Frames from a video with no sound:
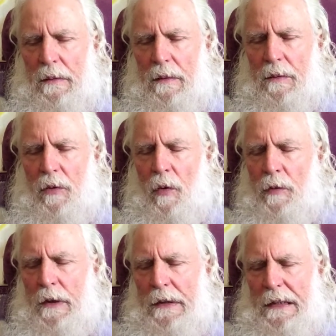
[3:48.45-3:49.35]
dass
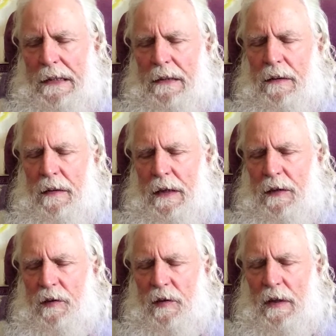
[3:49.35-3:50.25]
ohne dich
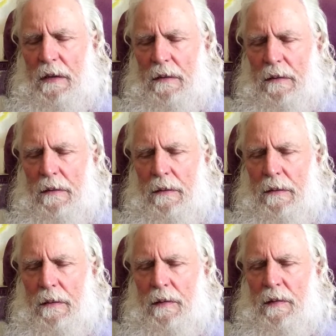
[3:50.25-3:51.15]
nichts geht,
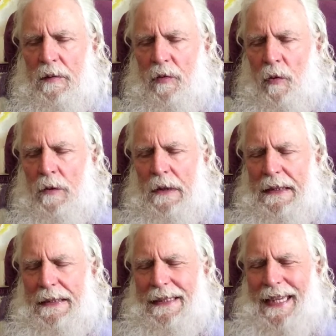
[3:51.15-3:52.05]
dass es ohne
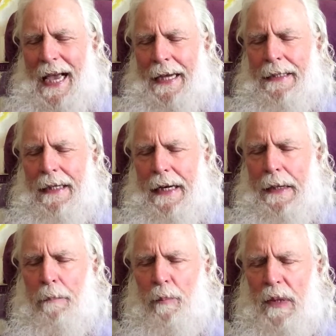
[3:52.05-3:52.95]
dich kein
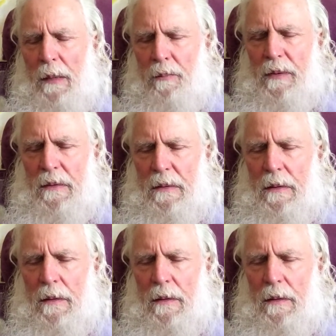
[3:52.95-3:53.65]
Leben gibt,